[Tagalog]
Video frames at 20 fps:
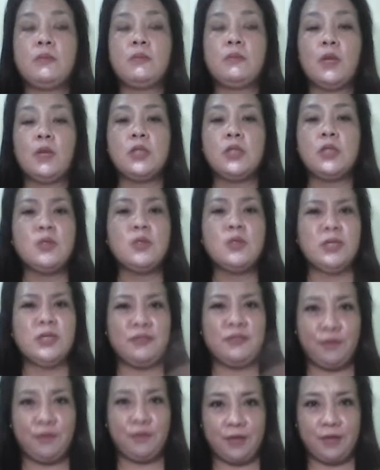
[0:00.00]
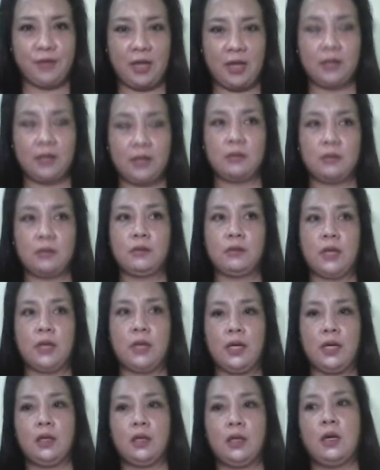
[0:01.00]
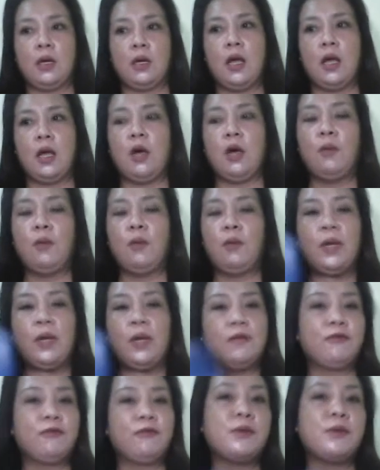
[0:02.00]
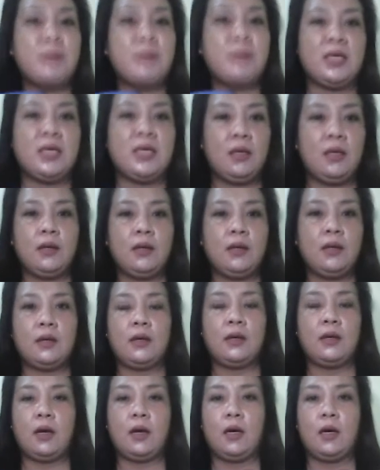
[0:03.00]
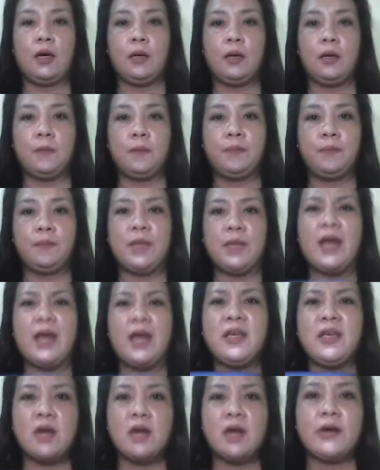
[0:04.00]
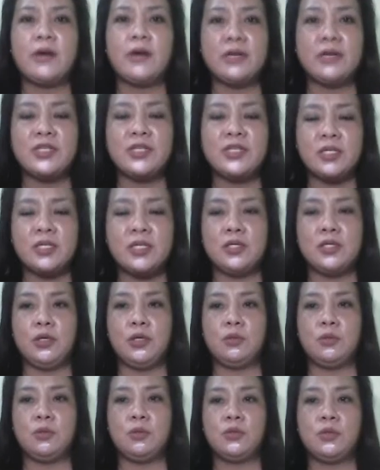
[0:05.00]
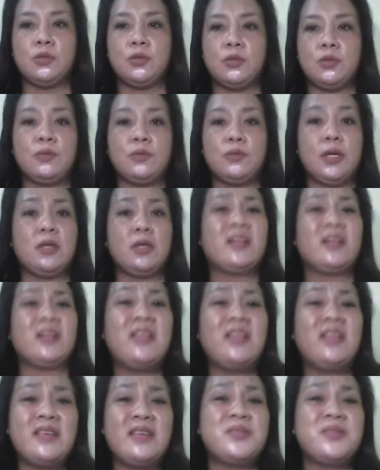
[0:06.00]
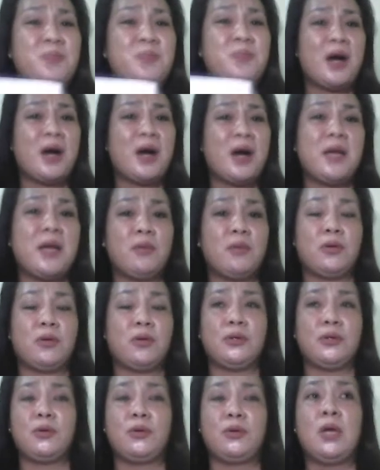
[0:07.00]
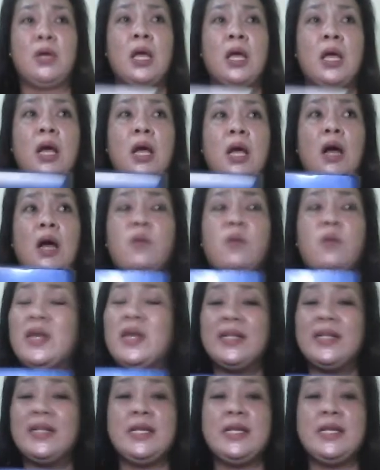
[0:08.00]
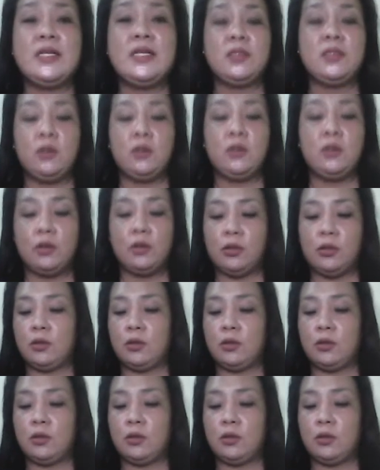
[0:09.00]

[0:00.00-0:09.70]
so much for that. Okay? Well, for me, um, I encourages you to read at least the Bible, you know, well at least you could